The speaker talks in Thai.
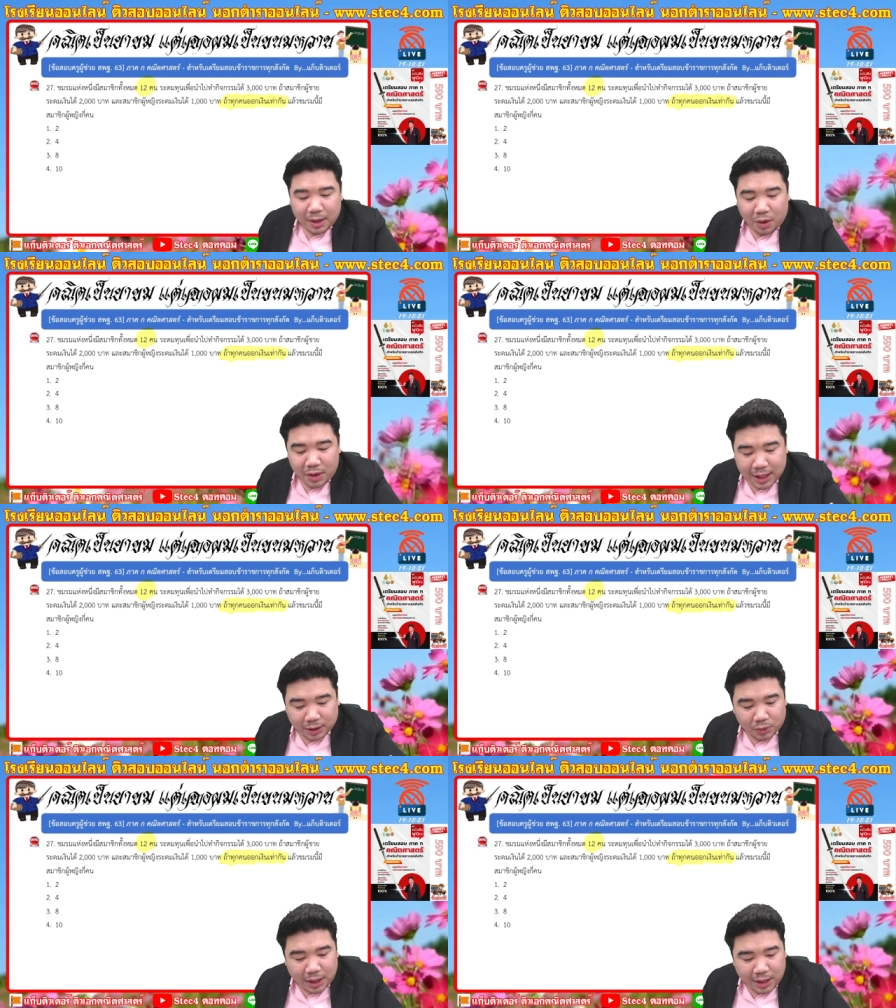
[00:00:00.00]
น้องเห็น
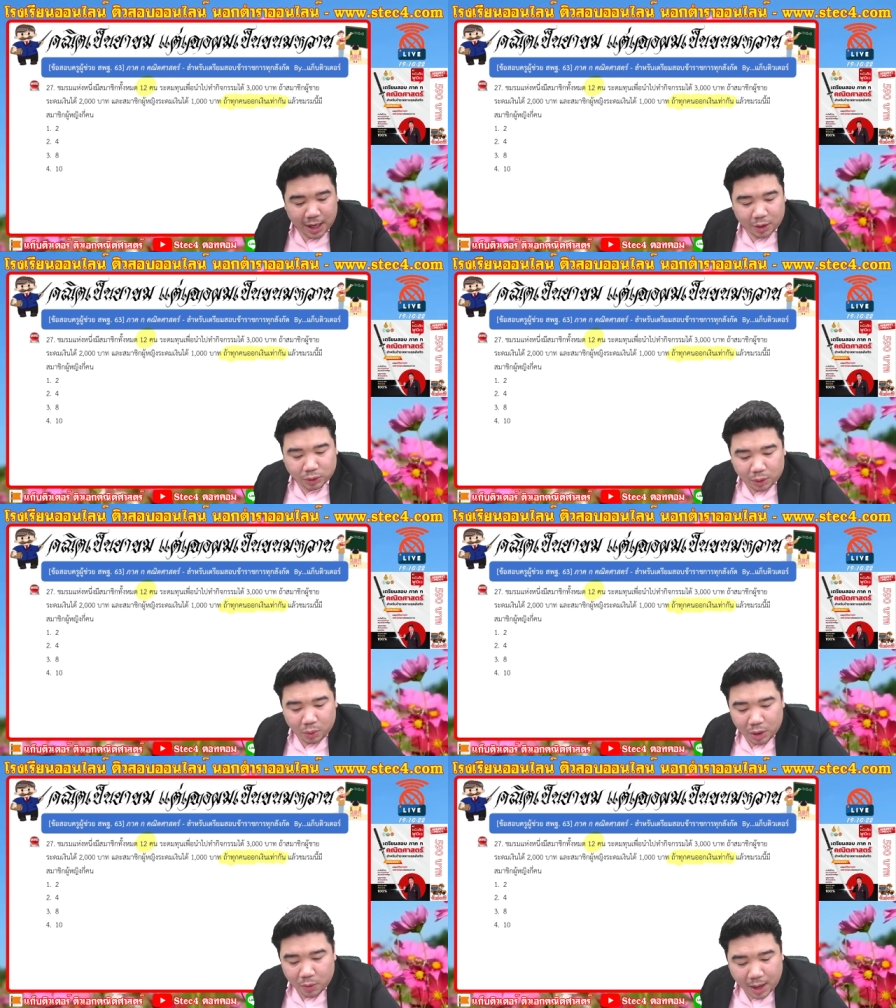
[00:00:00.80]
ตรงนี้เนี่ย น้องต้อง
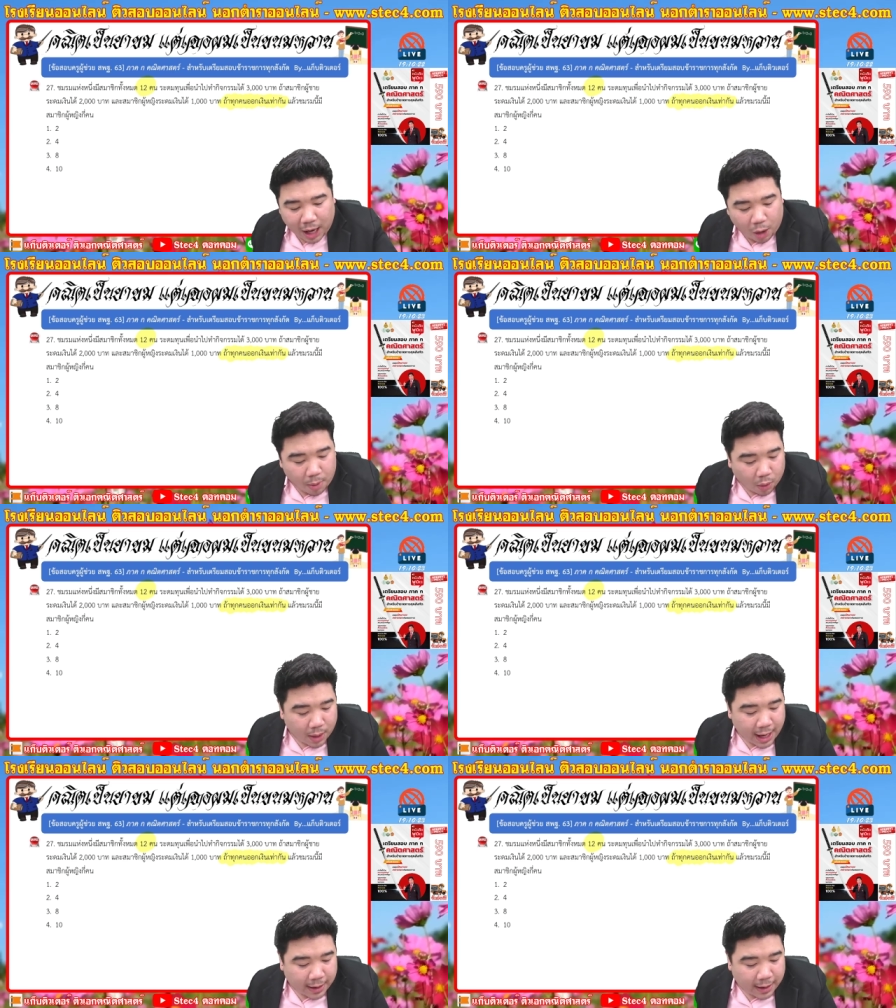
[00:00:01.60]
รู้เลยว่าเขาบอกว่า